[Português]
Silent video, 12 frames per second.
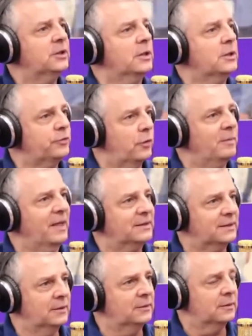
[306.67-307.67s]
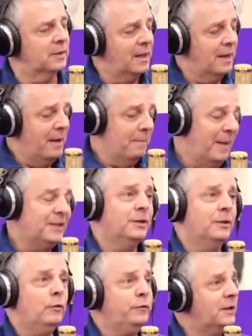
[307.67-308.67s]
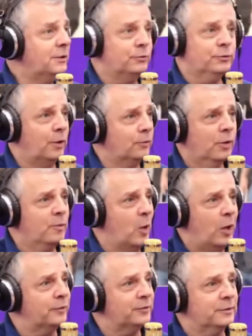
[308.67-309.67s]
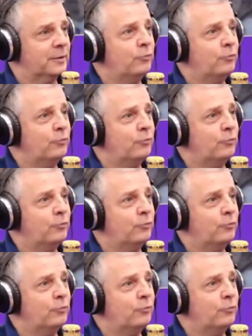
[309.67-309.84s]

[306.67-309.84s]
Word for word: de transformação mas não oferecendo só automóvel.